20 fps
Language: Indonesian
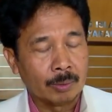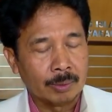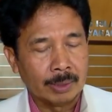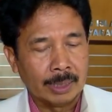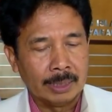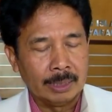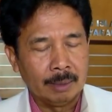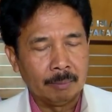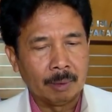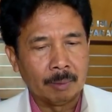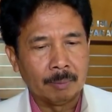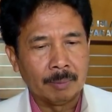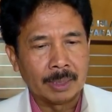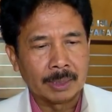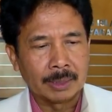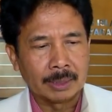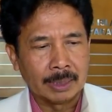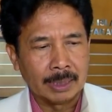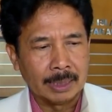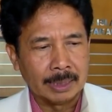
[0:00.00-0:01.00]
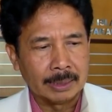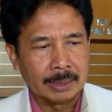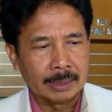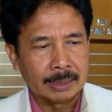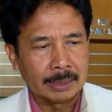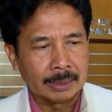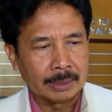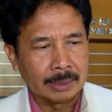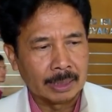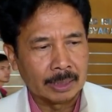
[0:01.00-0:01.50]
Nah ini memang sengaja
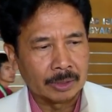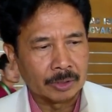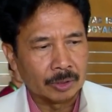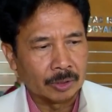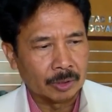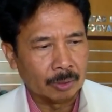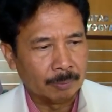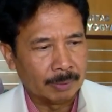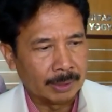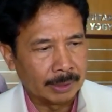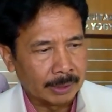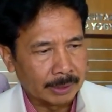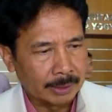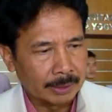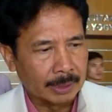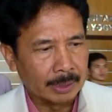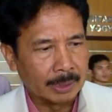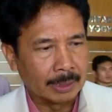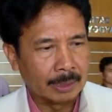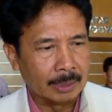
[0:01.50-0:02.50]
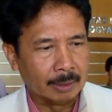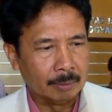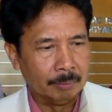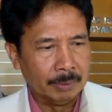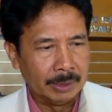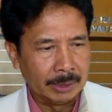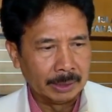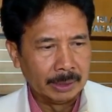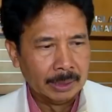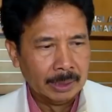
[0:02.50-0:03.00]
secara sistematis dan
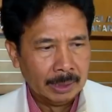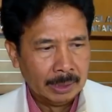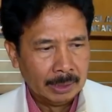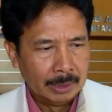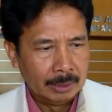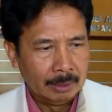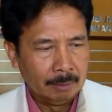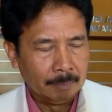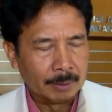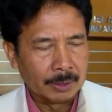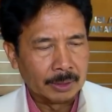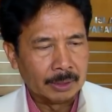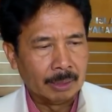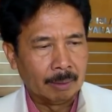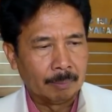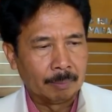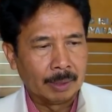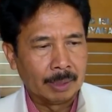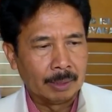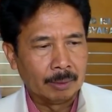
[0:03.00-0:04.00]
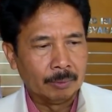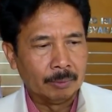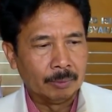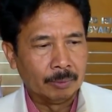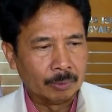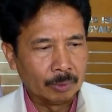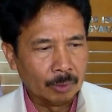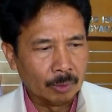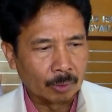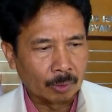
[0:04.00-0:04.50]
akademik dipersiapkan
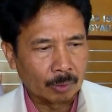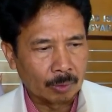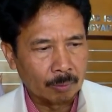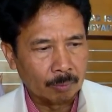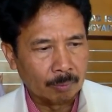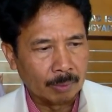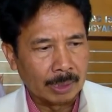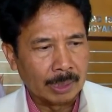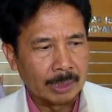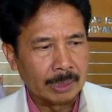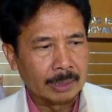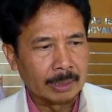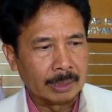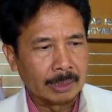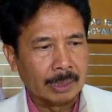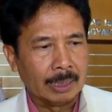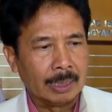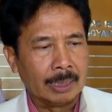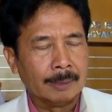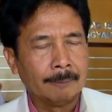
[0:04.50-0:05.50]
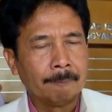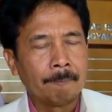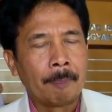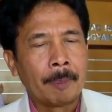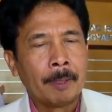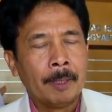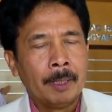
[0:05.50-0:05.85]
untuk melahirkan